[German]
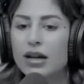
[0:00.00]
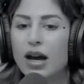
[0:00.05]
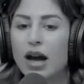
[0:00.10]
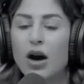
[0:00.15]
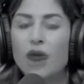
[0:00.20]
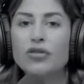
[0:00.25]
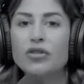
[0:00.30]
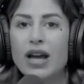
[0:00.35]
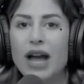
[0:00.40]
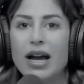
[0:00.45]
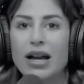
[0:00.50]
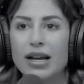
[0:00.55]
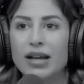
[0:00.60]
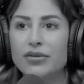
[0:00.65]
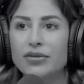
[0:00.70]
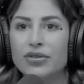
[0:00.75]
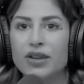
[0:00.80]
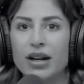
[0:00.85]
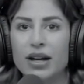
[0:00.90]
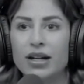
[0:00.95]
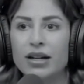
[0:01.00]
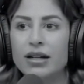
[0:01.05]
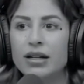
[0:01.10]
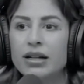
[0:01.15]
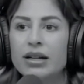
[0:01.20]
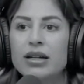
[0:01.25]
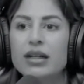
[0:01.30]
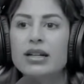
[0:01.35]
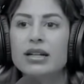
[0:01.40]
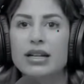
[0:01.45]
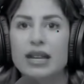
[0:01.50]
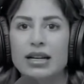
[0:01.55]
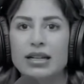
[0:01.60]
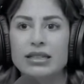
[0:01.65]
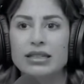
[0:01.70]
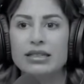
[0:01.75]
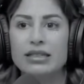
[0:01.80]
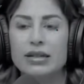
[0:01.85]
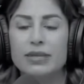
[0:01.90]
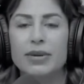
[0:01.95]
auf gar keinen Fall kann
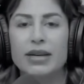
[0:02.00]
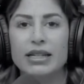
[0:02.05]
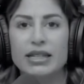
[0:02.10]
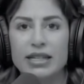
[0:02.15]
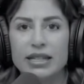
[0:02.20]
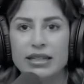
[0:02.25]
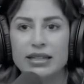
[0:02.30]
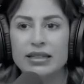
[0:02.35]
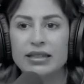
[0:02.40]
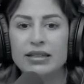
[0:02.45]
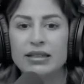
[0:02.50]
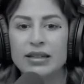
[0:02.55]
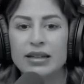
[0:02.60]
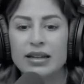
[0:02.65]
ich dir mein Kind